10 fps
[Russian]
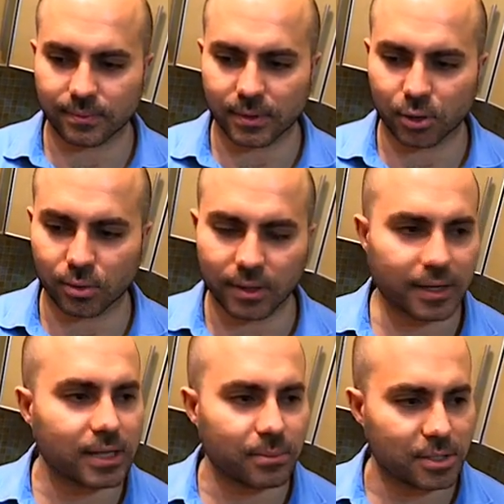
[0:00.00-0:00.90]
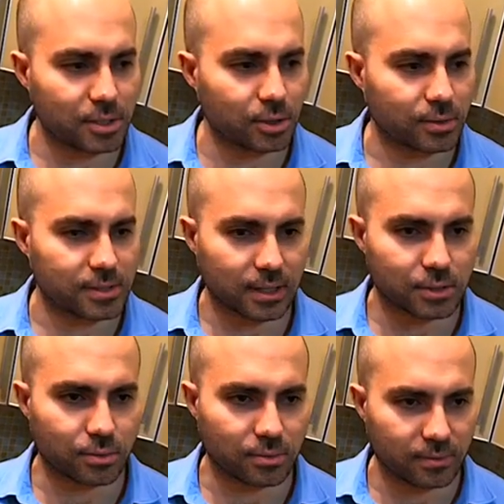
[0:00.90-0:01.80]
который регламентирует
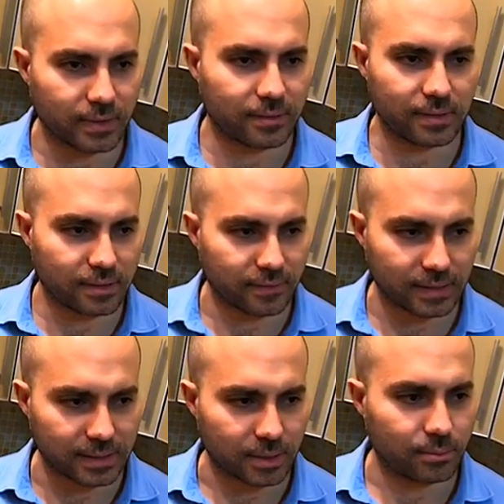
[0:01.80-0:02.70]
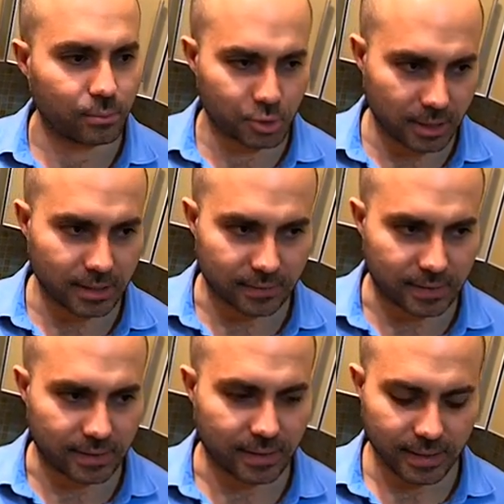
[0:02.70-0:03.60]
сразу два вида воды
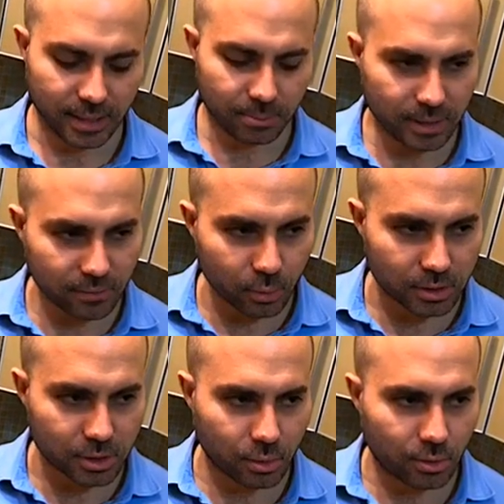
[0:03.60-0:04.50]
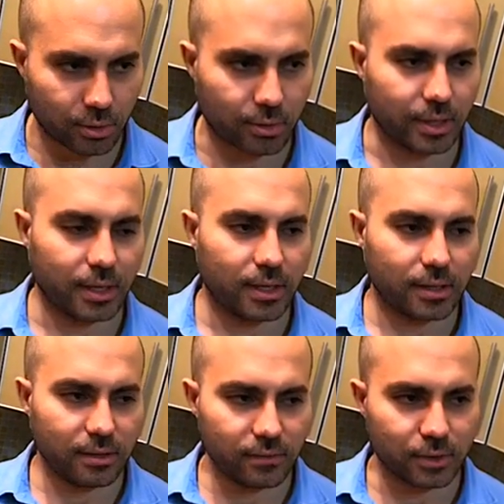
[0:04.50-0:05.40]
бутилированной. Первую категорию
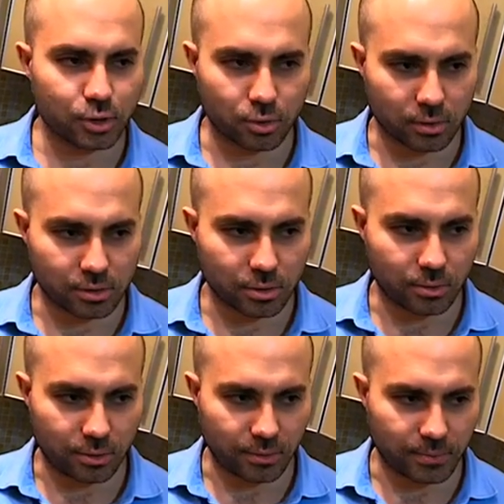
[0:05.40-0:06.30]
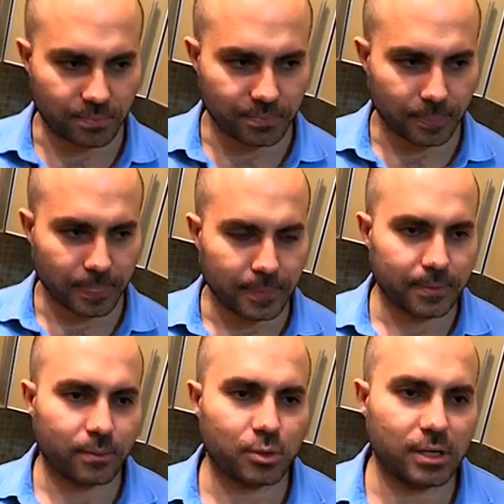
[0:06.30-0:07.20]
и высшую категорию
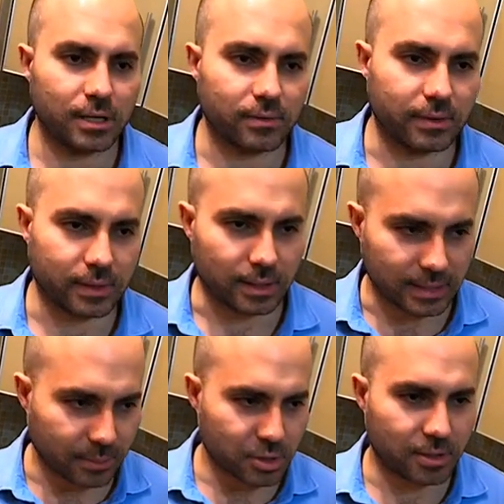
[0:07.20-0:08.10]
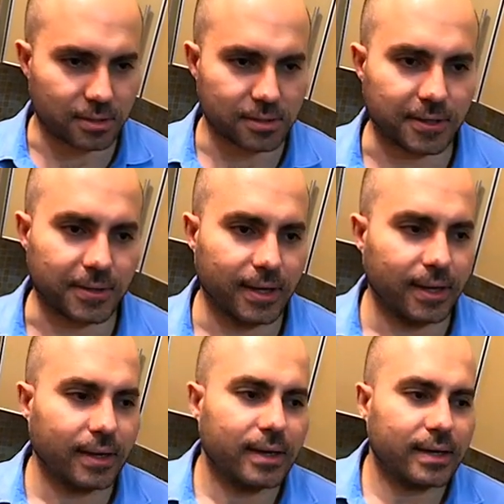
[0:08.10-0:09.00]
бутилированной воды, и там же детская.
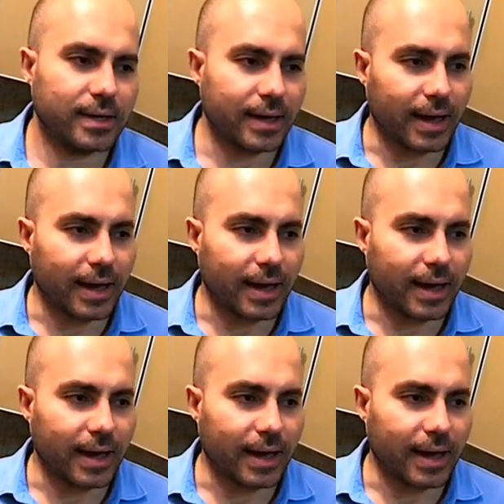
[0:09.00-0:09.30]
И